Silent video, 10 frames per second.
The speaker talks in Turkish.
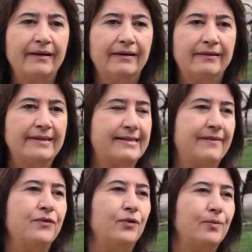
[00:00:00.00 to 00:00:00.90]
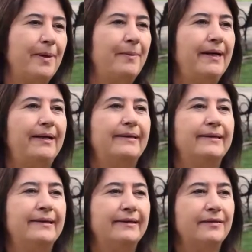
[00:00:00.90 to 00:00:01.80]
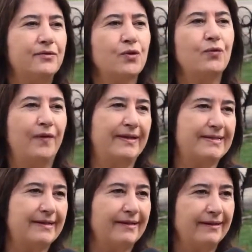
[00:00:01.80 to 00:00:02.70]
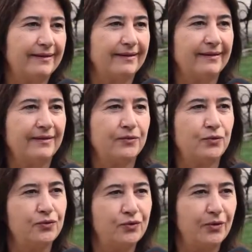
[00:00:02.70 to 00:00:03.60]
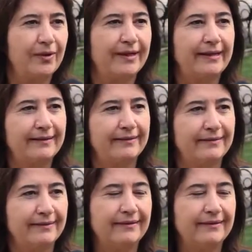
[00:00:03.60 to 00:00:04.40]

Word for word: de seviyorum ama çok fazla türkü olarak